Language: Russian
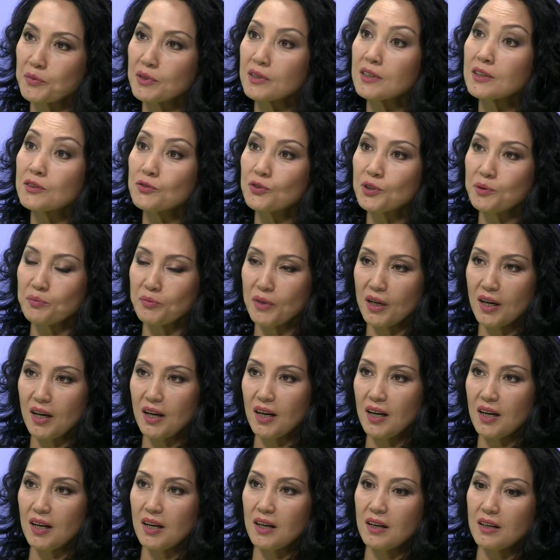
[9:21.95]
молодым
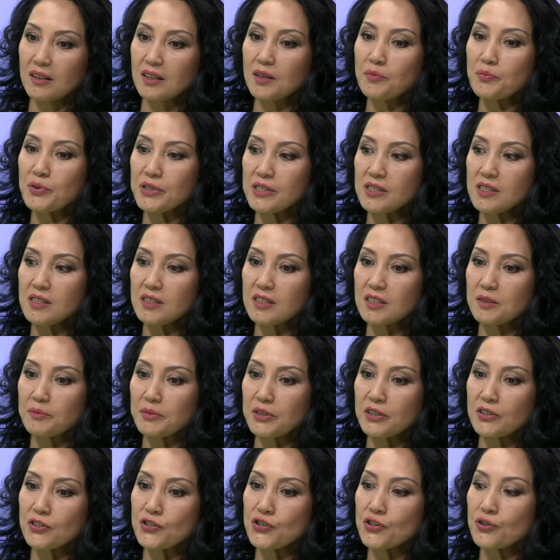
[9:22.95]
а,
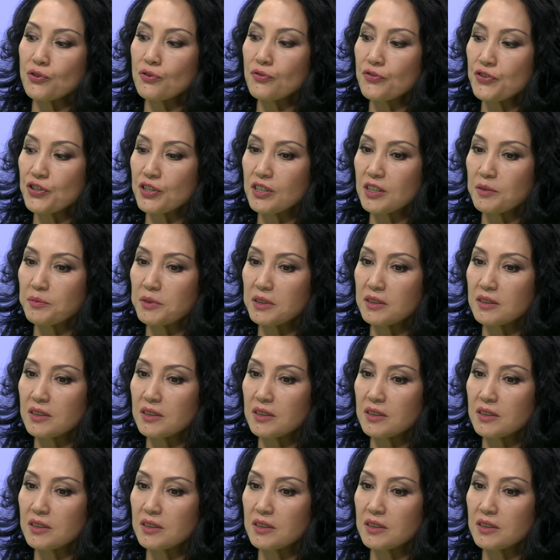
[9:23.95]
композитором, аранжировщиком.